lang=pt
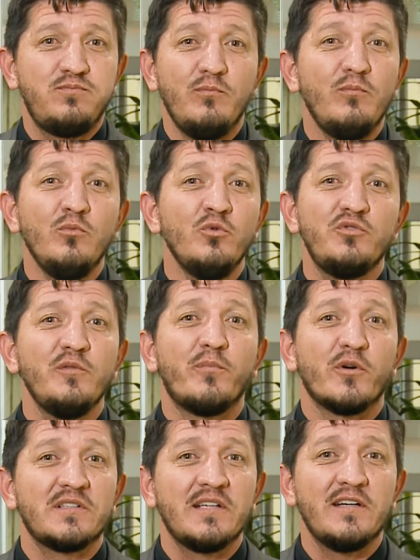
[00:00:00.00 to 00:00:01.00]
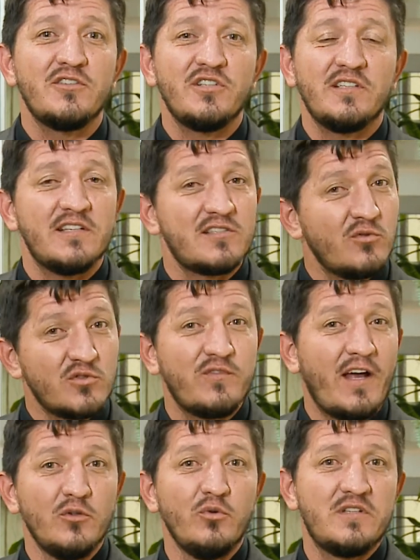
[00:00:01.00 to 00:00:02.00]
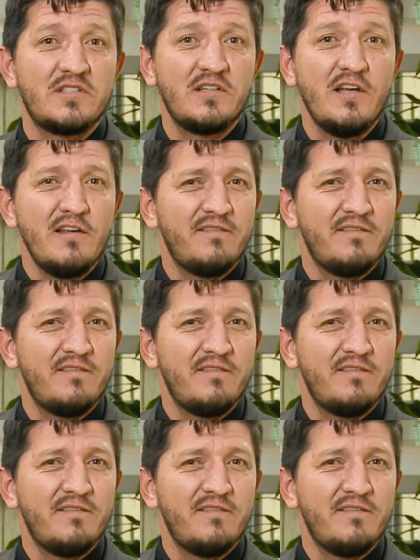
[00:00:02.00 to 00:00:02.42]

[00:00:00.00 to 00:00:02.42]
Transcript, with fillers: muito importante que são os valores.